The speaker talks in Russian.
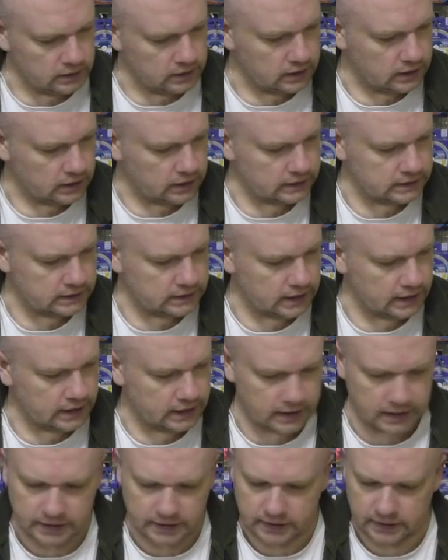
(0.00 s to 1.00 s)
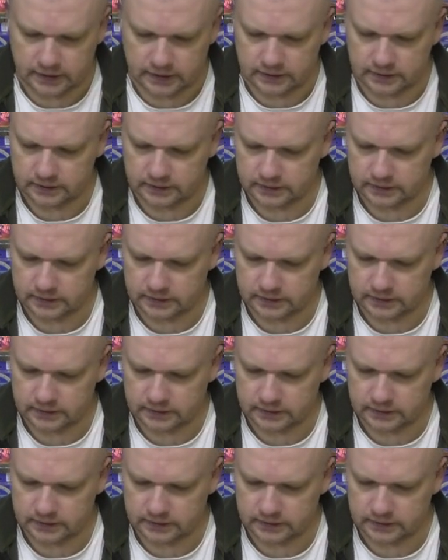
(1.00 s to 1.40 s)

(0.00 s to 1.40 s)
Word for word: Расстояние